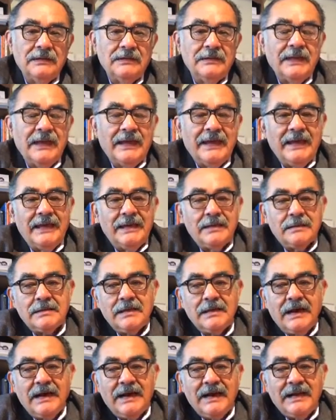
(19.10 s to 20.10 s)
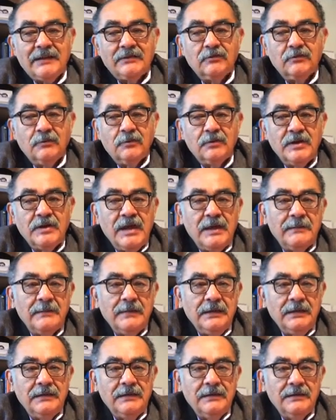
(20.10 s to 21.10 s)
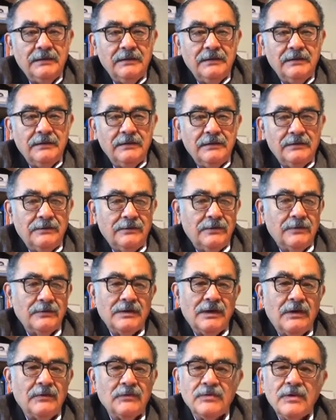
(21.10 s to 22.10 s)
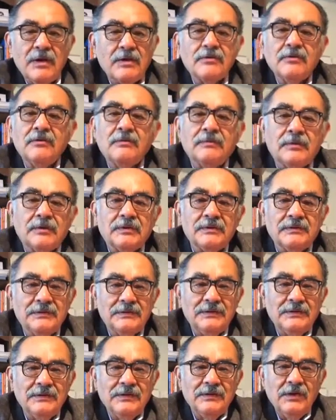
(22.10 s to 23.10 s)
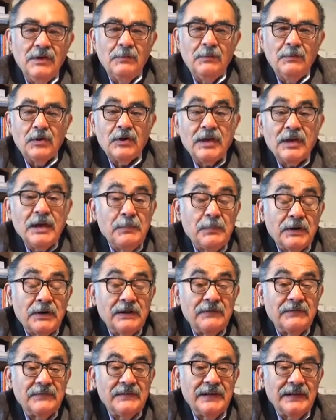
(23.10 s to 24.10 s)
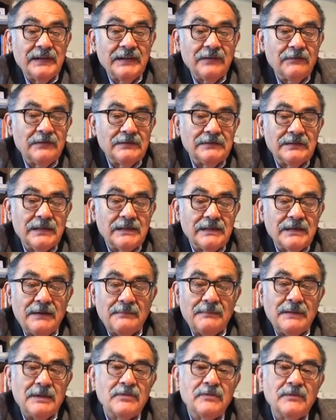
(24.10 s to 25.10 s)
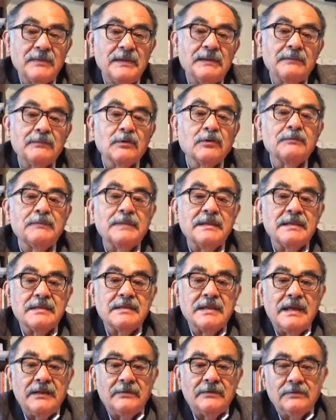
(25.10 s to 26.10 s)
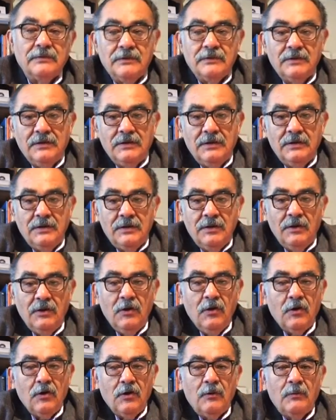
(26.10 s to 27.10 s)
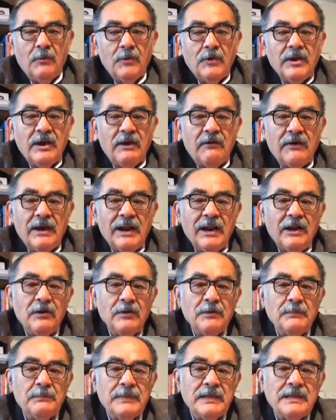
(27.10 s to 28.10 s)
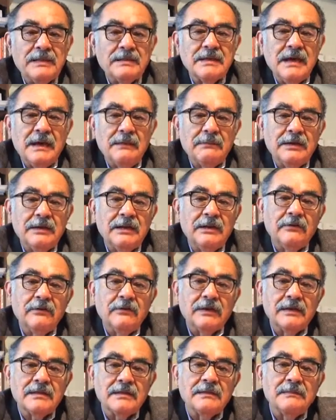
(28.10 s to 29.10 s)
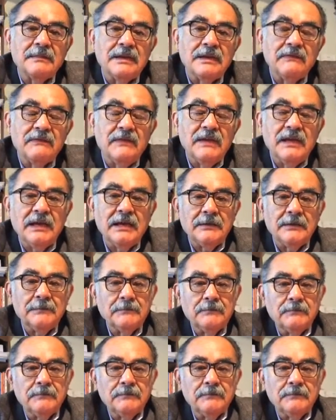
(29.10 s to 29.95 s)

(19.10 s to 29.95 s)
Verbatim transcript: de que el Sahara tuvo nieve, nos causó asombro. ¿Por qué? Porque al final de cuentas jamás hubiéramos pensado. Como que ahora lo impensable es lo que se verifica.